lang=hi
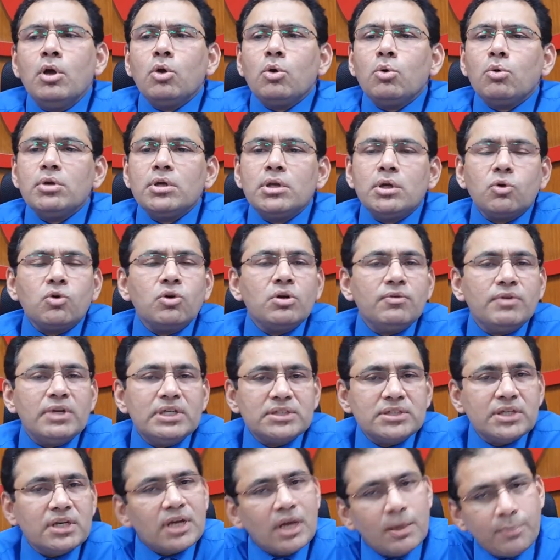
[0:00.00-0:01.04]
कोई ना कोई
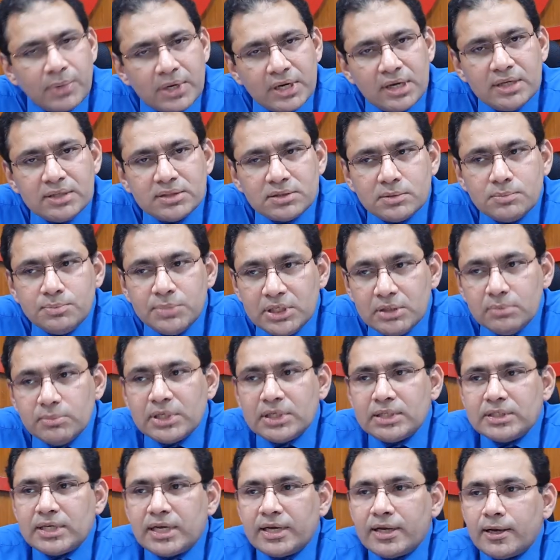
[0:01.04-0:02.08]
वेंचर कैपिटलिस्ट भी
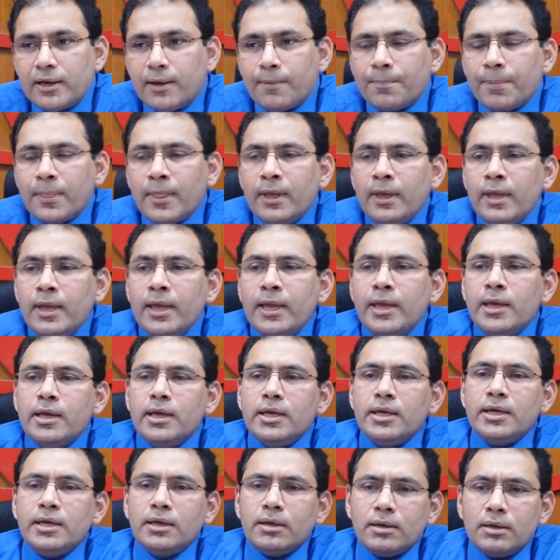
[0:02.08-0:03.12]
मिल जाएगा
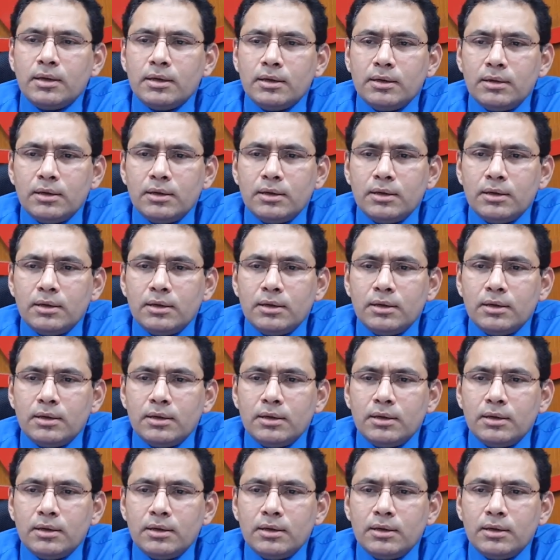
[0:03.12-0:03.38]
एक